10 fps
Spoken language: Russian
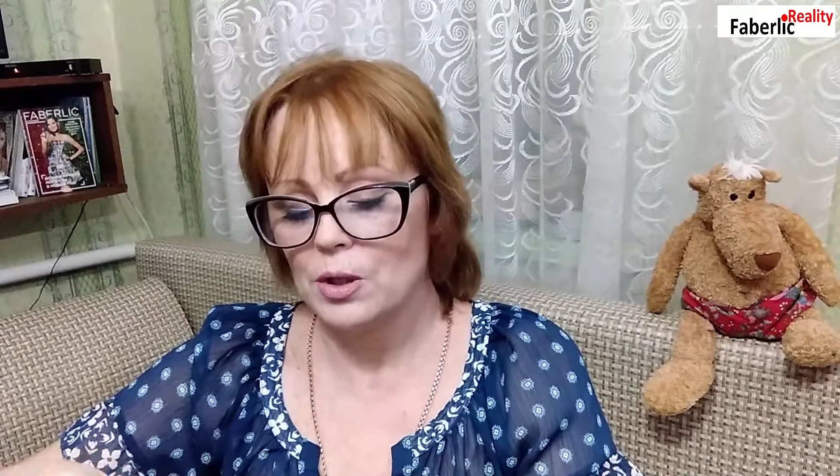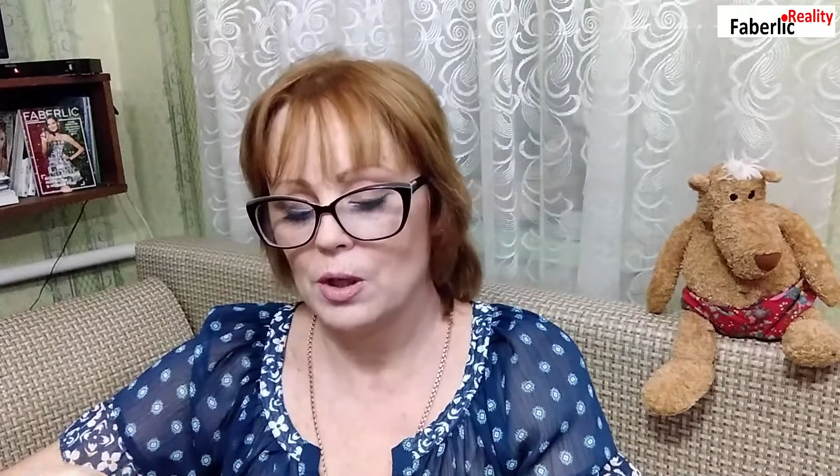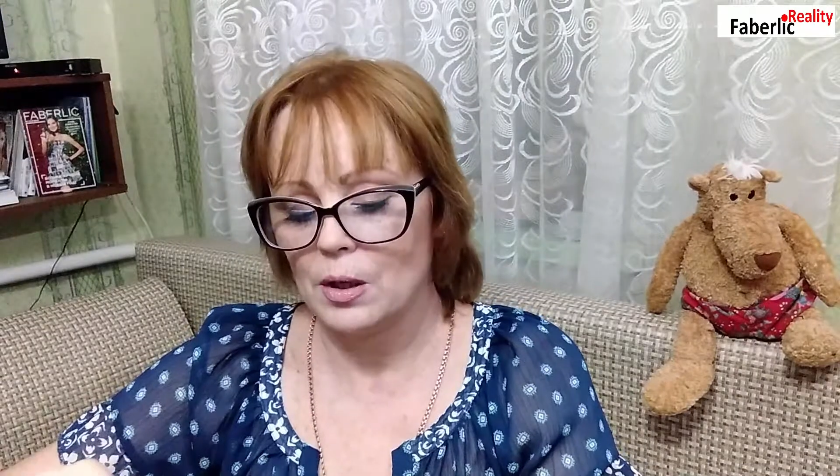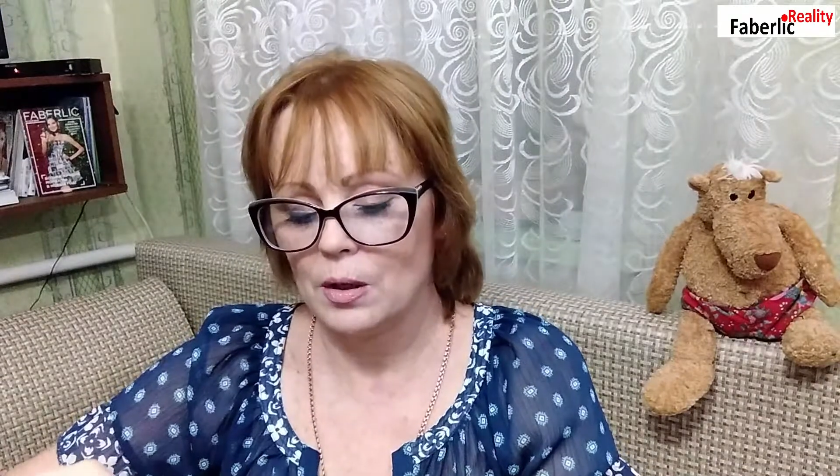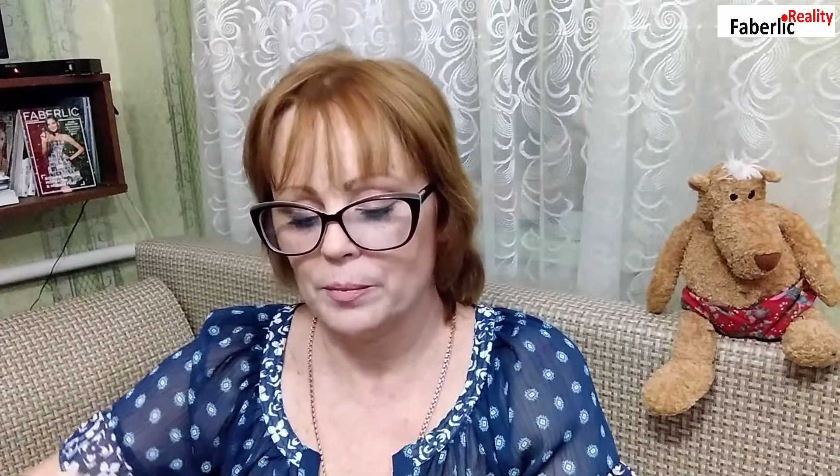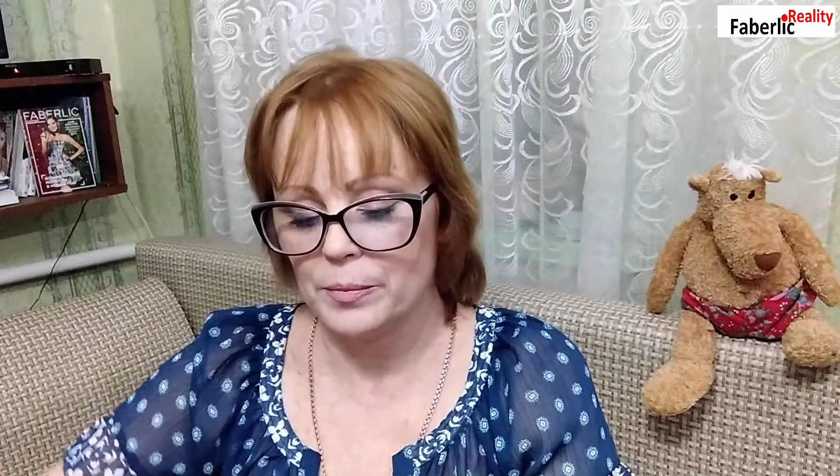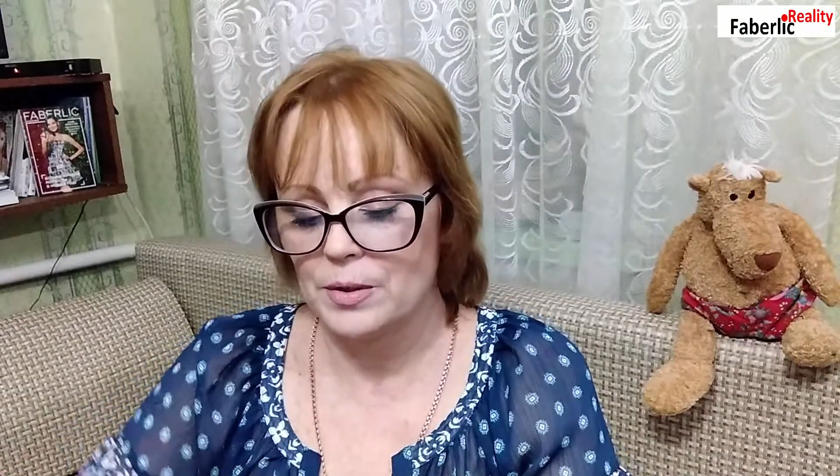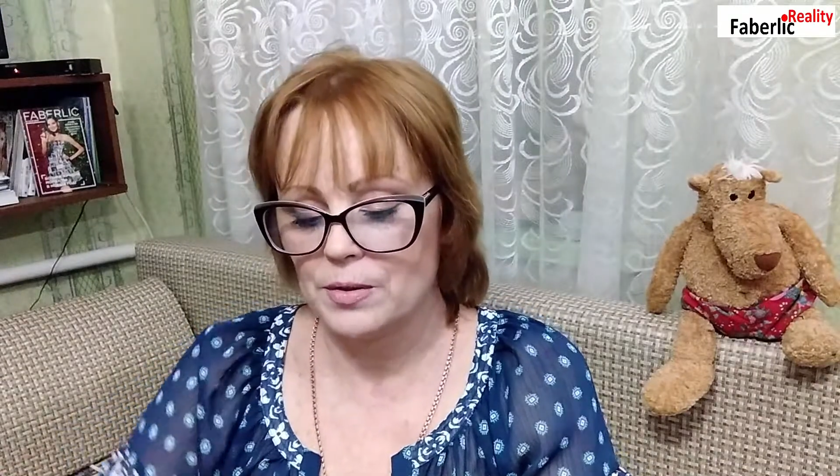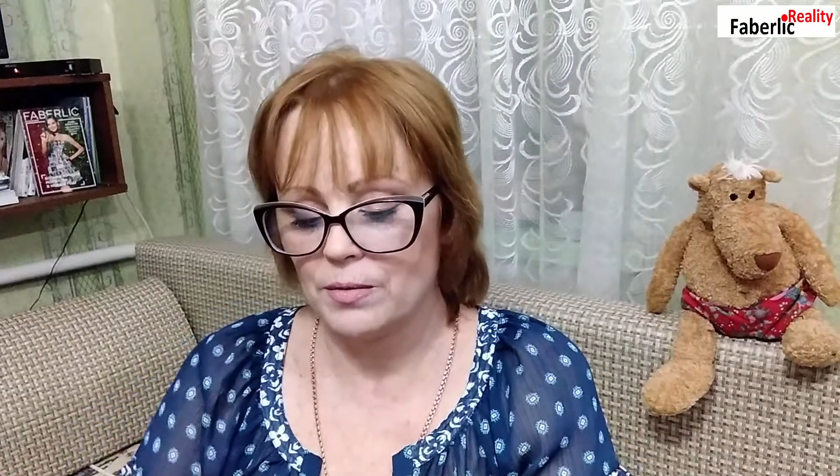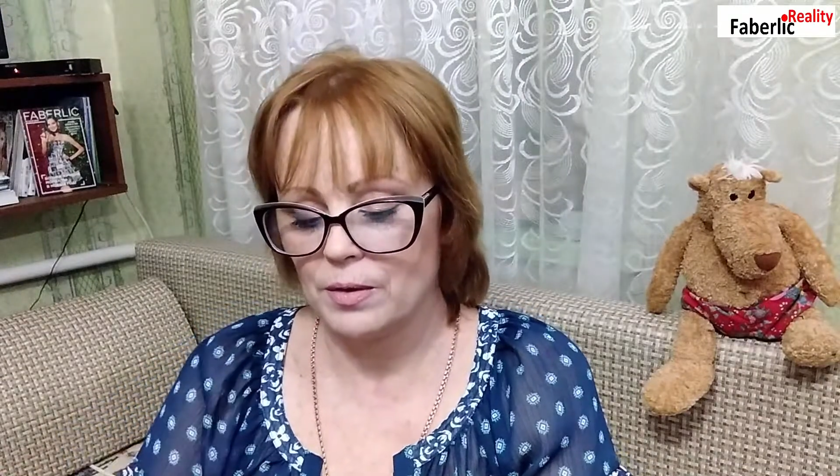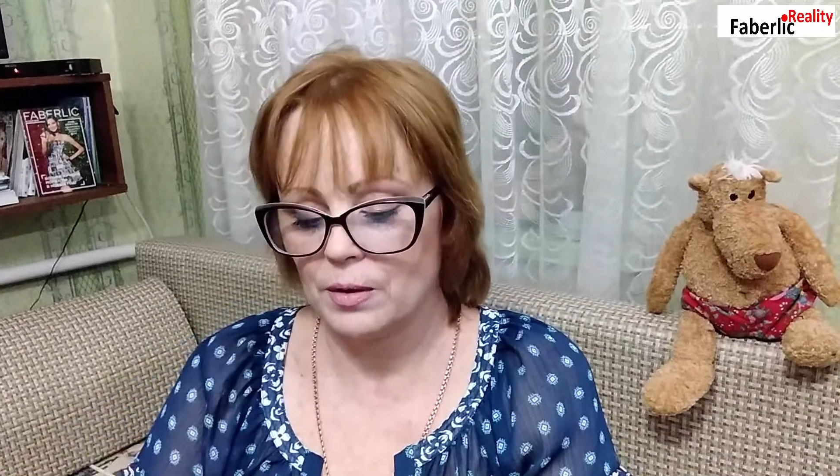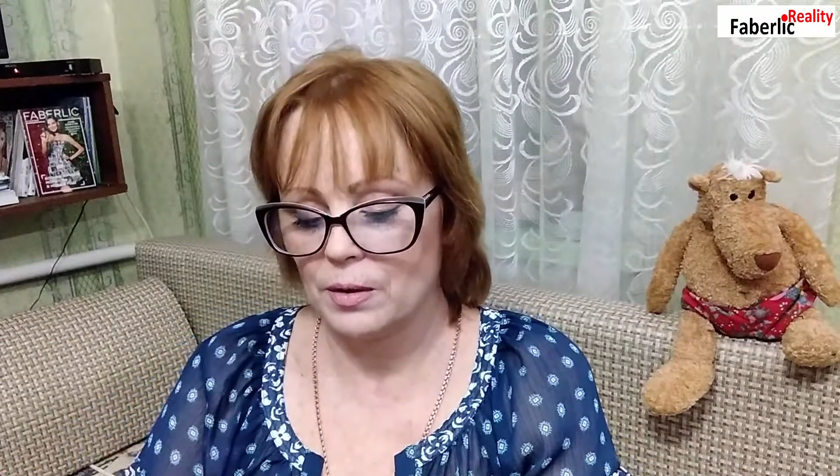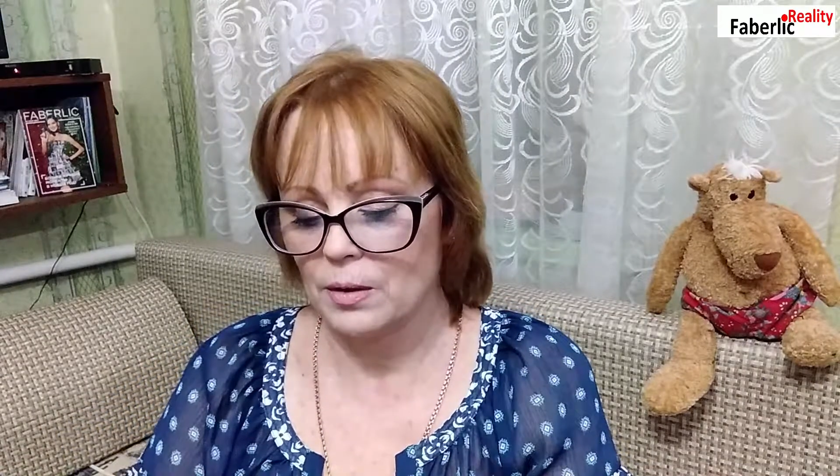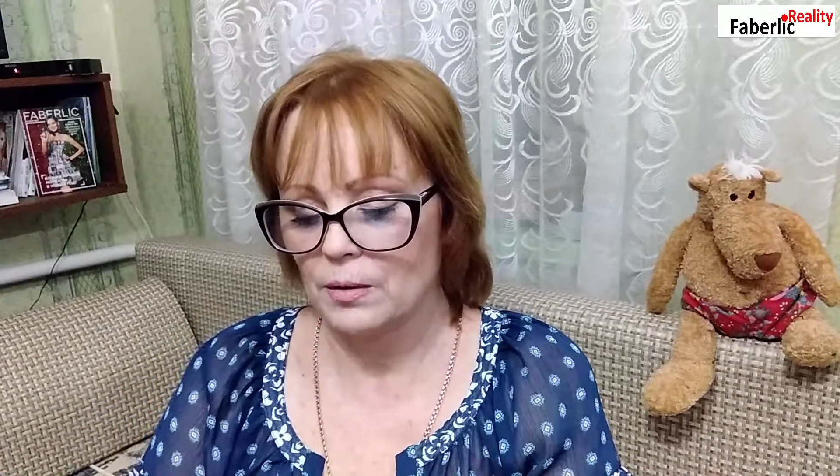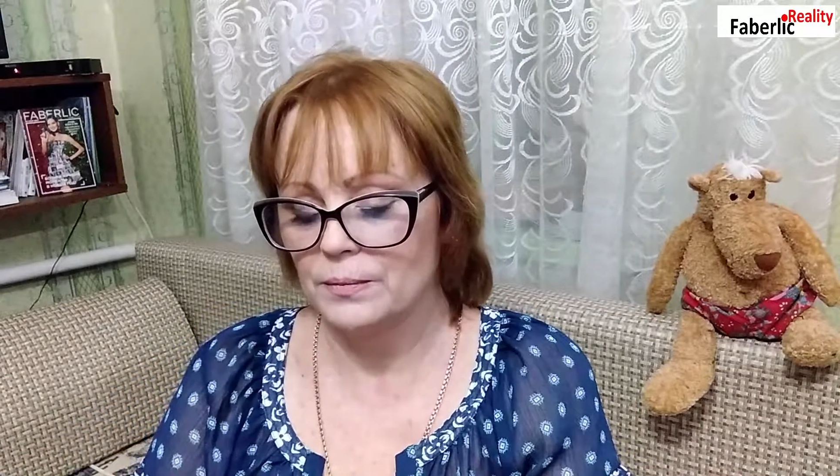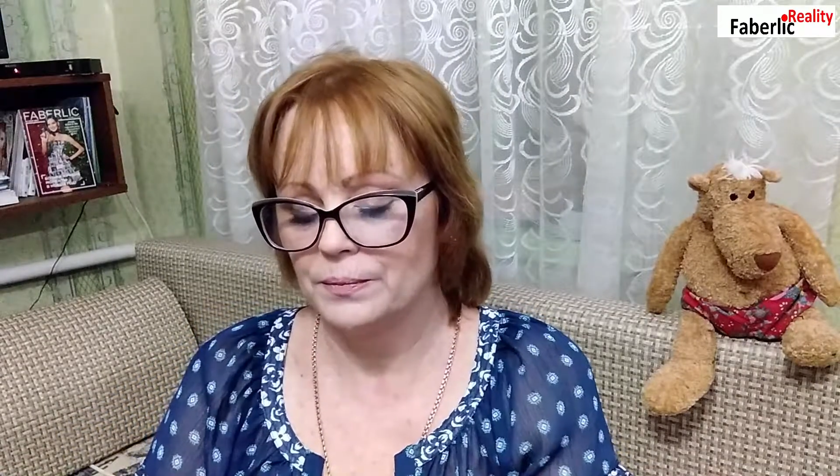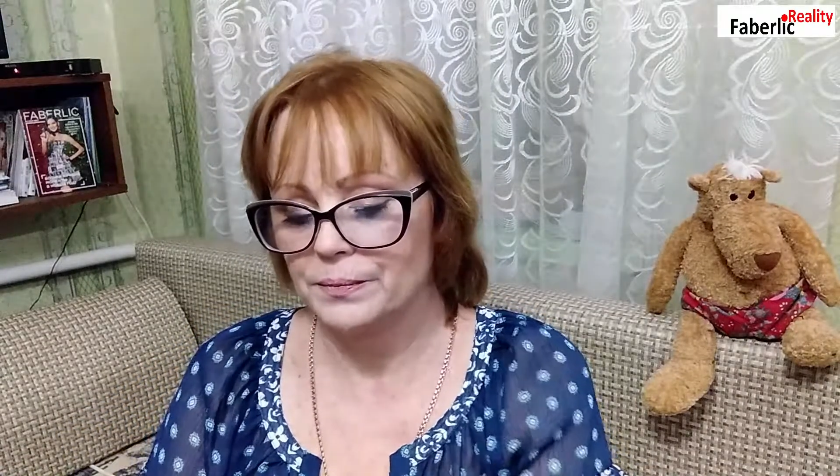гель бесцветный.